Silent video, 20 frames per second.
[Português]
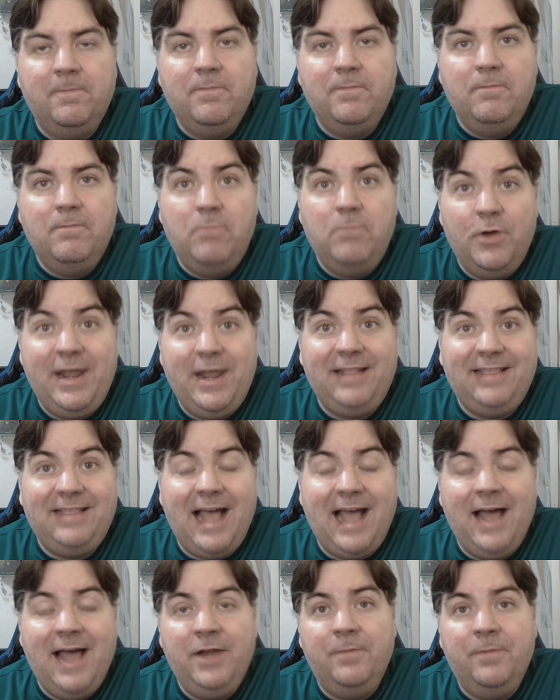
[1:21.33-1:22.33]

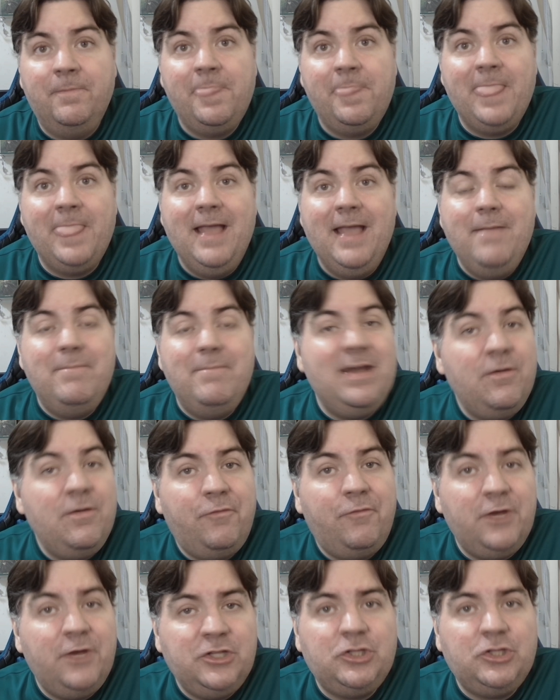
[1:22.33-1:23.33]
Monetário. Mas não
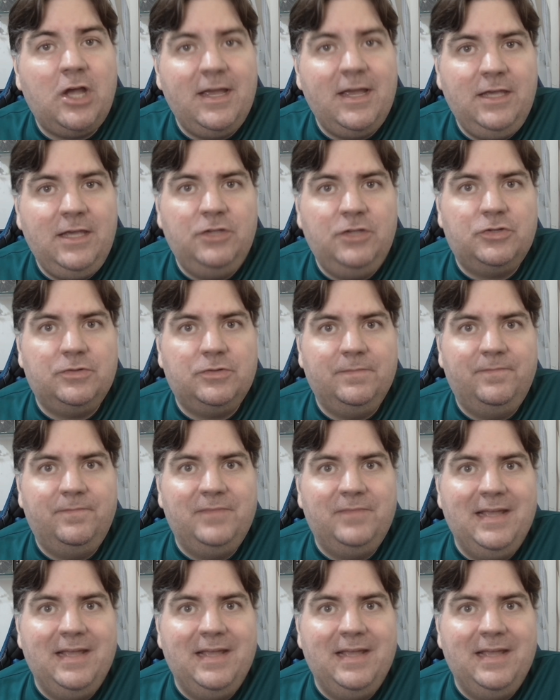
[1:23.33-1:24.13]
foi só isso.